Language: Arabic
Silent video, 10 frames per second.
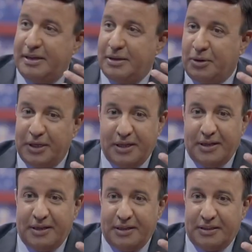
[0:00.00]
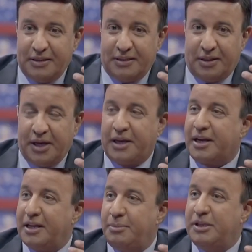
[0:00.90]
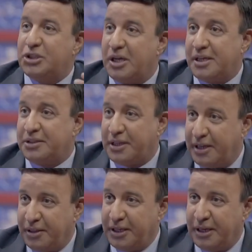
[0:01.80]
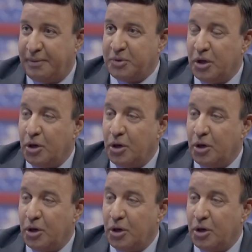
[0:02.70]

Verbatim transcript: الاغنيه تذكرنا بالانجازات نعم. الرياضيه